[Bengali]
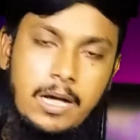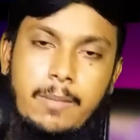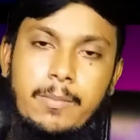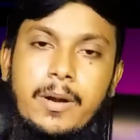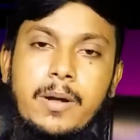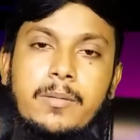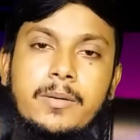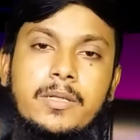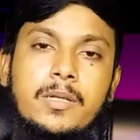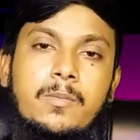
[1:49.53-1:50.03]

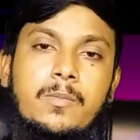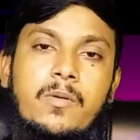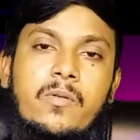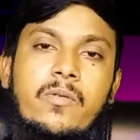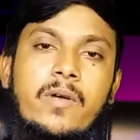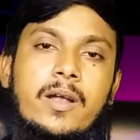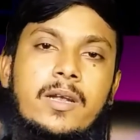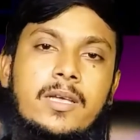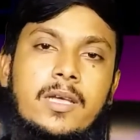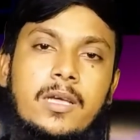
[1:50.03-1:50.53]
আমরা আমাদের
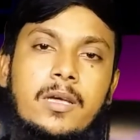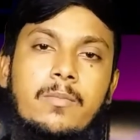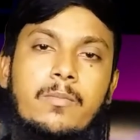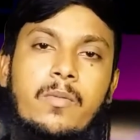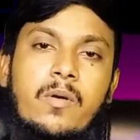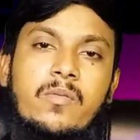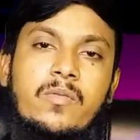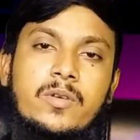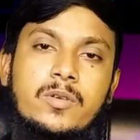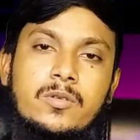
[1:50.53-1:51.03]
প্রোফাইলকে
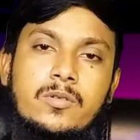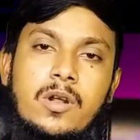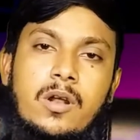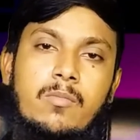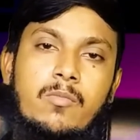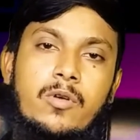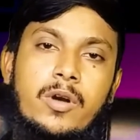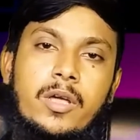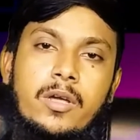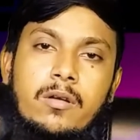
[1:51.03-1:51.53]
প্রফেশনাল
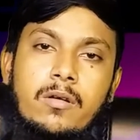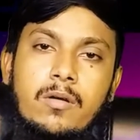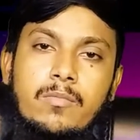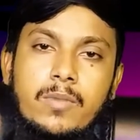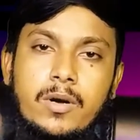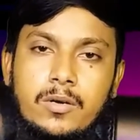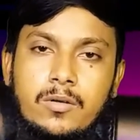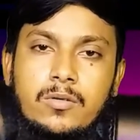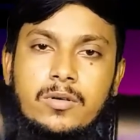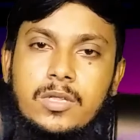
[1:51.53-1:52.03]
মোডে
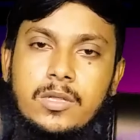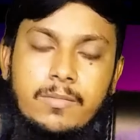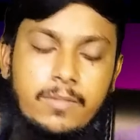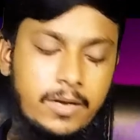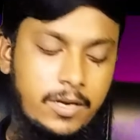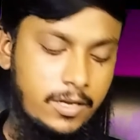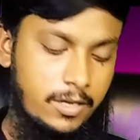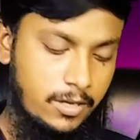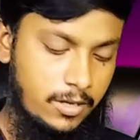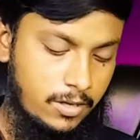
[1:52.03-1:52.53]
কনভার্ট করতে
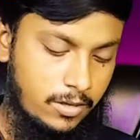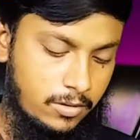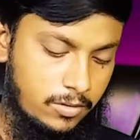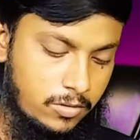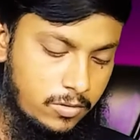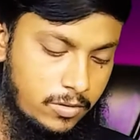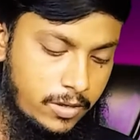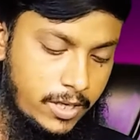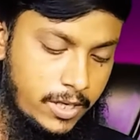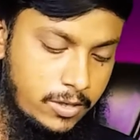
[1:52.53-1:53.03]
পারি
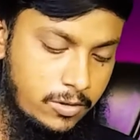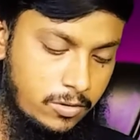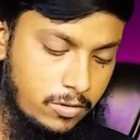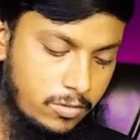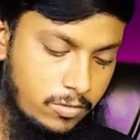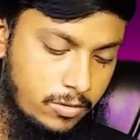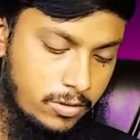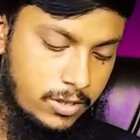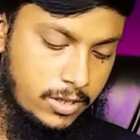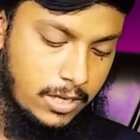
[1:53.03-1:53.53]
তো এই জন্য
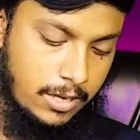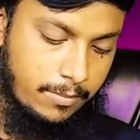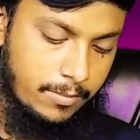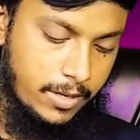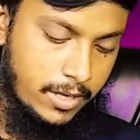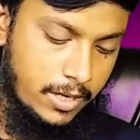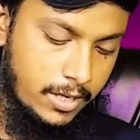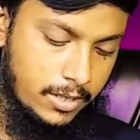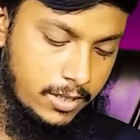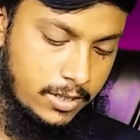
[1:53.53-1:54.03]
হচ্ছে
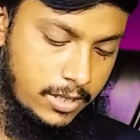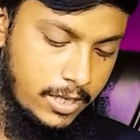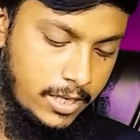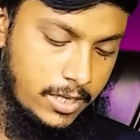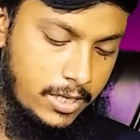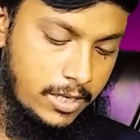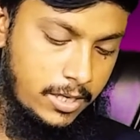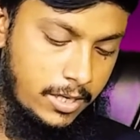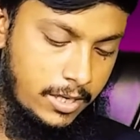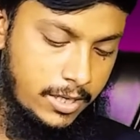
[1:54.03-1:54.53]
আমরা
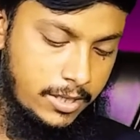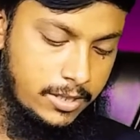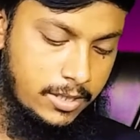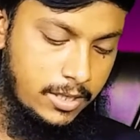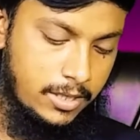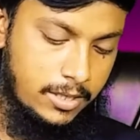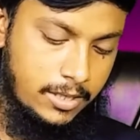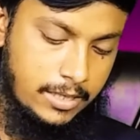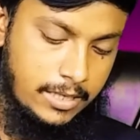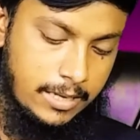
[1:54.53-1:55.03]
এই
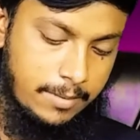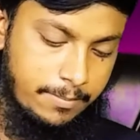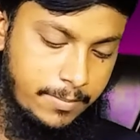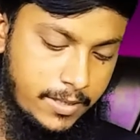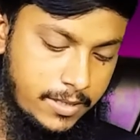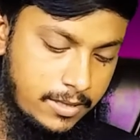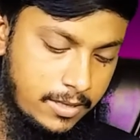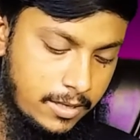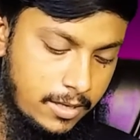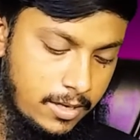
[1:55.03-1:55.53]
নিচের
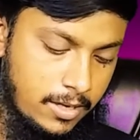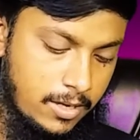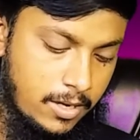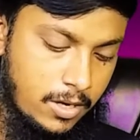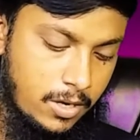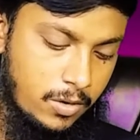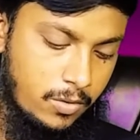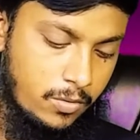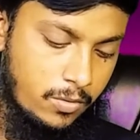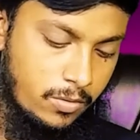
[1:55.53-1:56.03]
ট্যাবটিতে
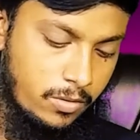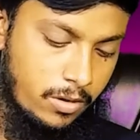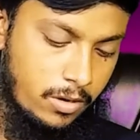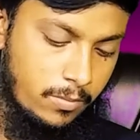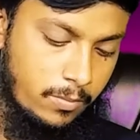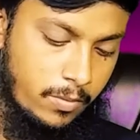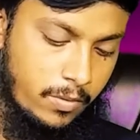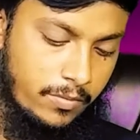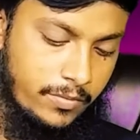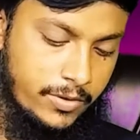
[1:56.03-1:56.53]
ট্রু নন
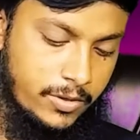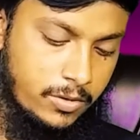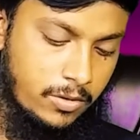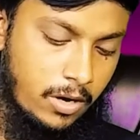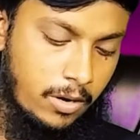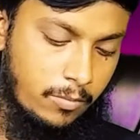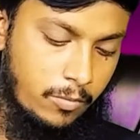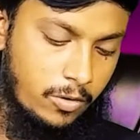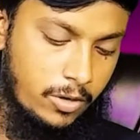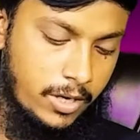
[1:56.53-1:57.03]

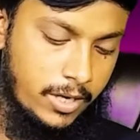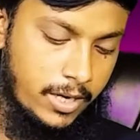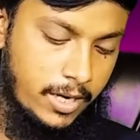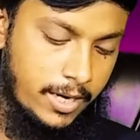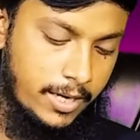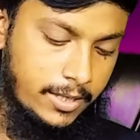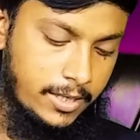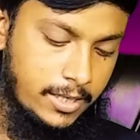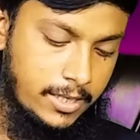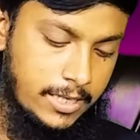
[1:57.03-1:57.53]
প্রফেশনাল মোড
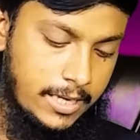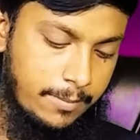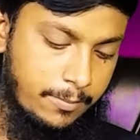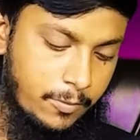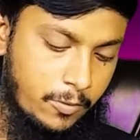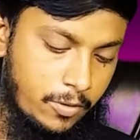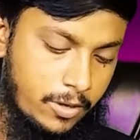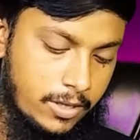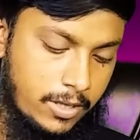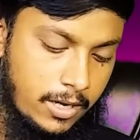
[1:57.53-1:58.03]
এখানে একটি ট্যাপ
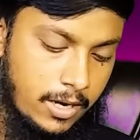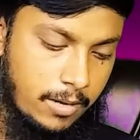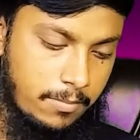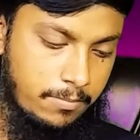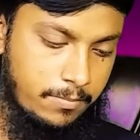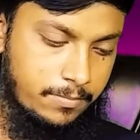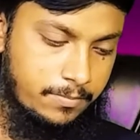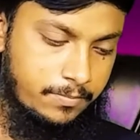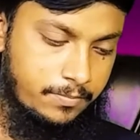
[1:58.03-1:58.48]
করে দিলাম